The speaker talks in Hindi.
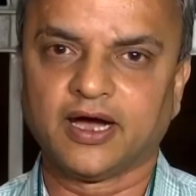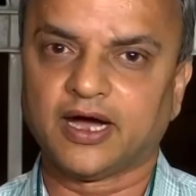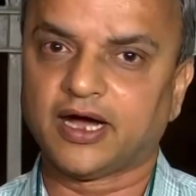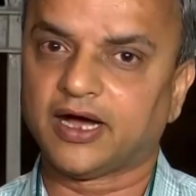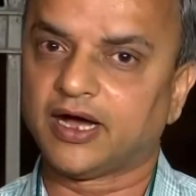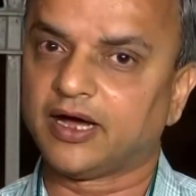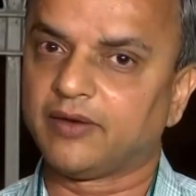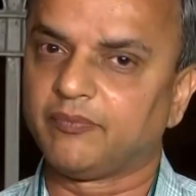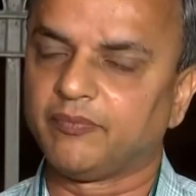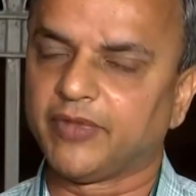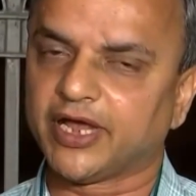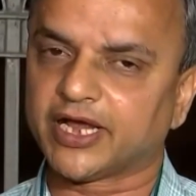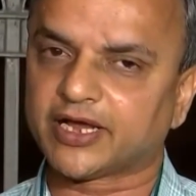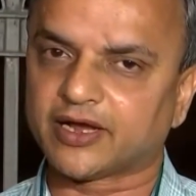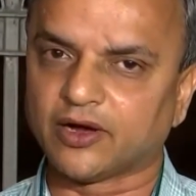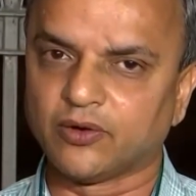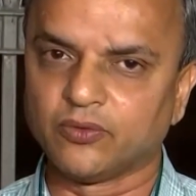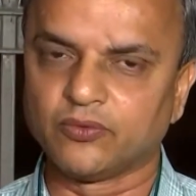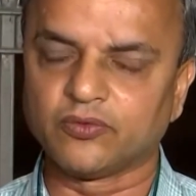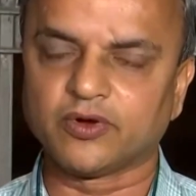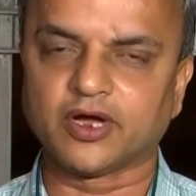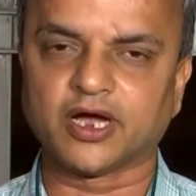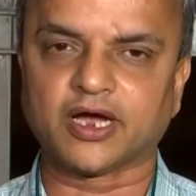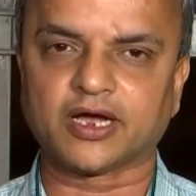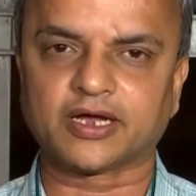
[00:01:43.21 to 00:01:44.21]
आ, मैं
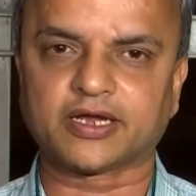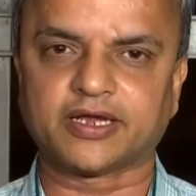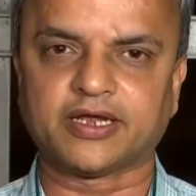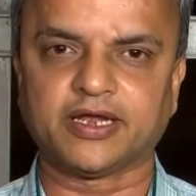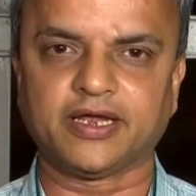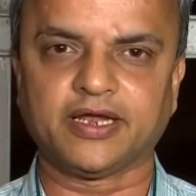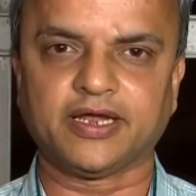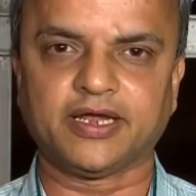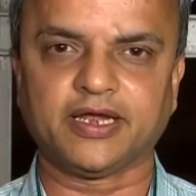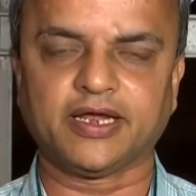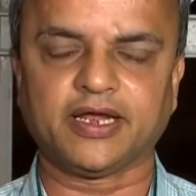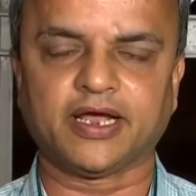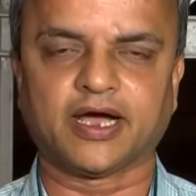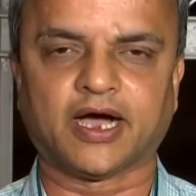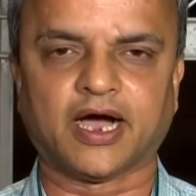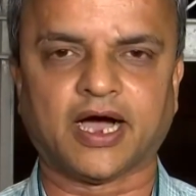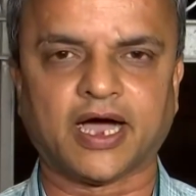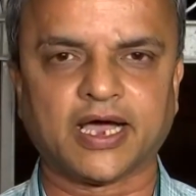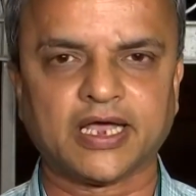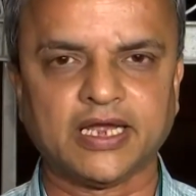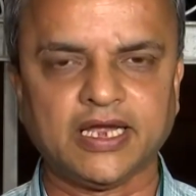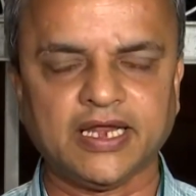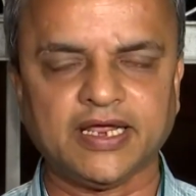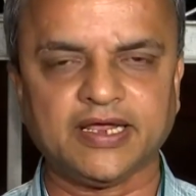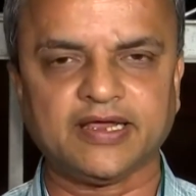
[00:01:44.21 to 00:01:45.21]
कहूँगा कि
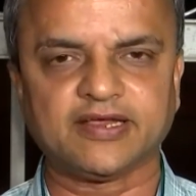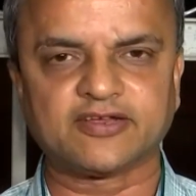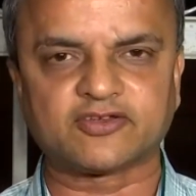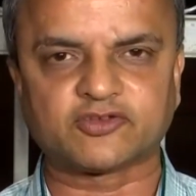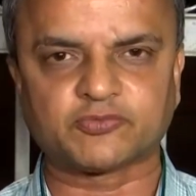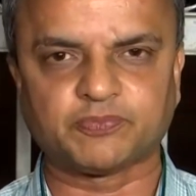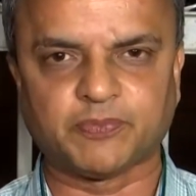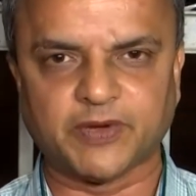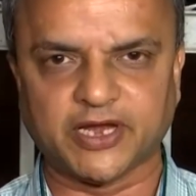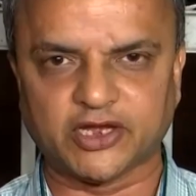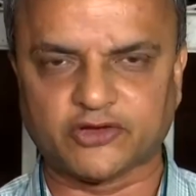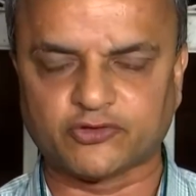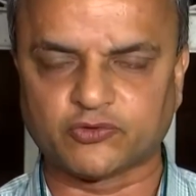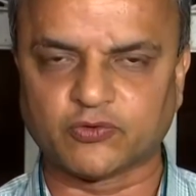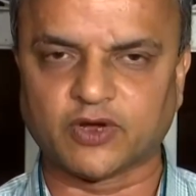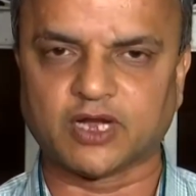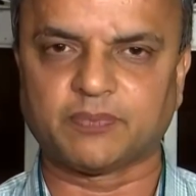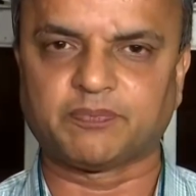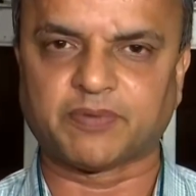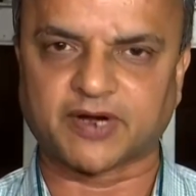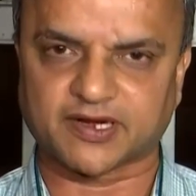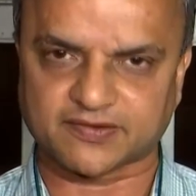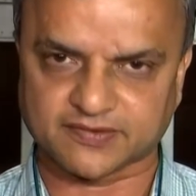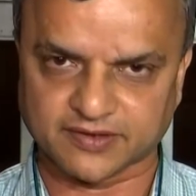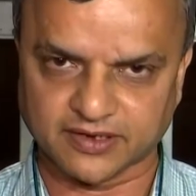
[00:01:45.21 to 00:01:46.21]
हाईली
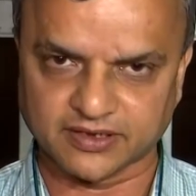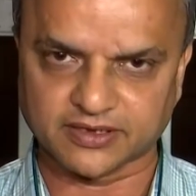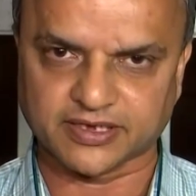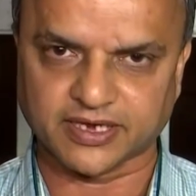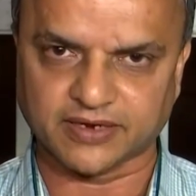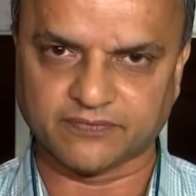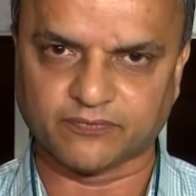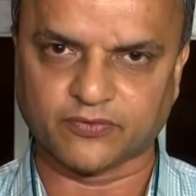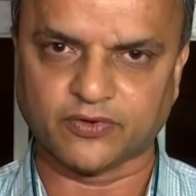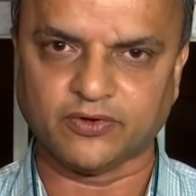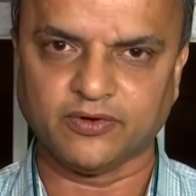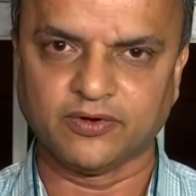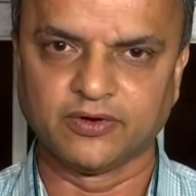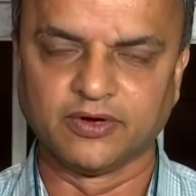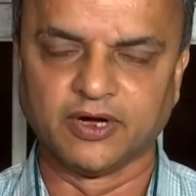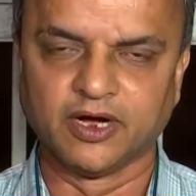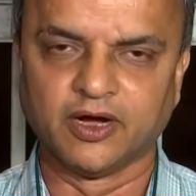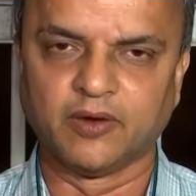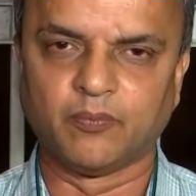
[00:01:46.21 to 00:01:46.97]
स्पिरिचुअल पर्सन थे वो